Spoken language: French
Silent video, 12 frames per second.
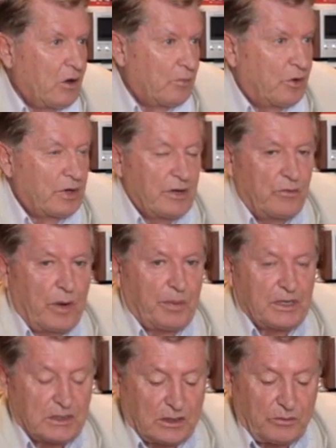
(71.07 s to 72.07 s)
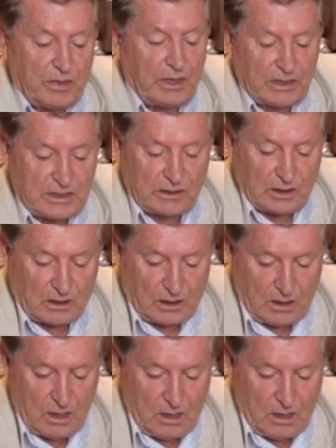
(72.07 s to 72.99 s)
comme on les voit présentement, etc.